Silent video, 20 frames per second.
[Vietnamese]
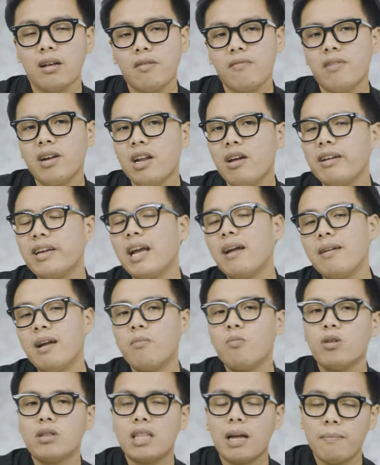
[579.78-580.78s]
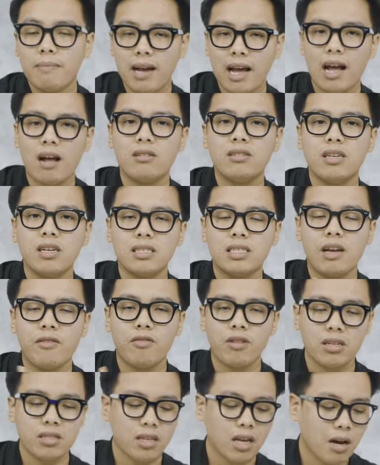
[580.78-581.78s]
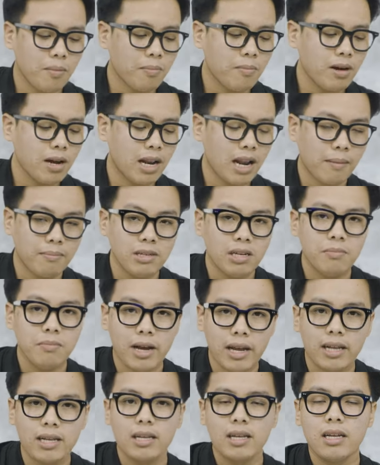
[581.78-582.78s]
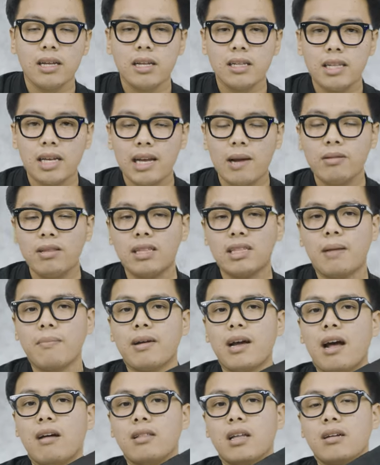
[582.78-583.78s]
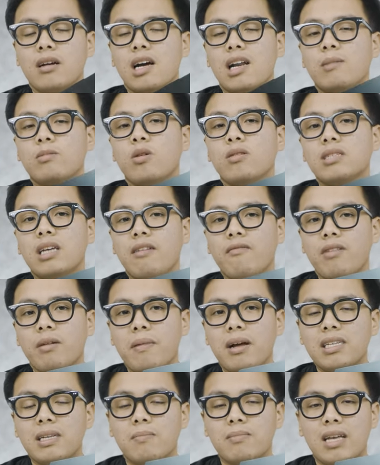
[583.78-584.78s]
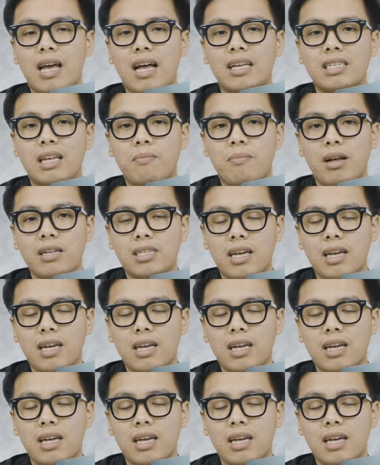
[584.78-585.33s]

Và nếu anh em đang muốn tham khảo chiếc Zephyrus G mười lăm như mình thì anh em có thể tham khảo tại cửa Laptop A Z với mã giảm giá A Z ba